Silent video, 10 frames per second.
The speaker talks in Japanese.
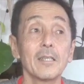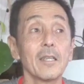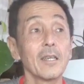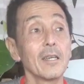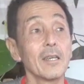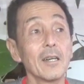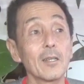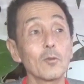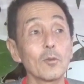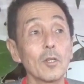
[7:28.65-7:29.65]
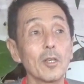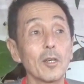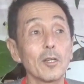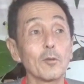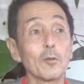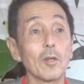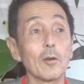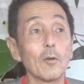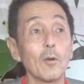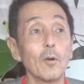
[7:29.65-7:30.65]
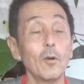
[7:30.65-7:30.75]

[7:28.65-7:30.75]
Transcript: であと何がいるんだろ